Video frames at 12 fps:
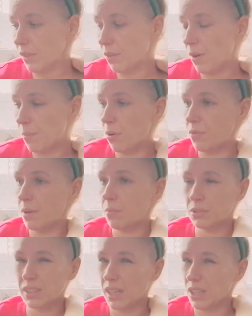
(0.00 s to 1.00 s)
Wam powiem,
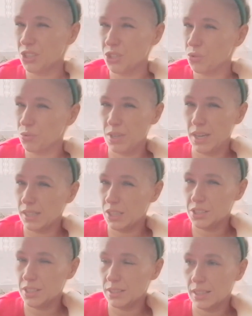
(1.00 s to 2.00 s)
bo taka się czuje
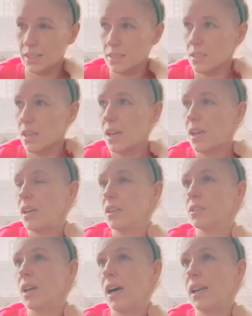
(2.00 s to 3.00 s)
jakaś nie teges.
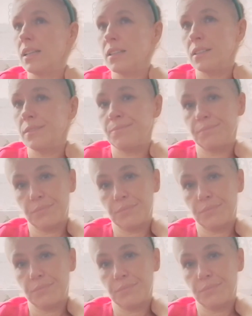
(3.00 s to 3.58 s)
No ale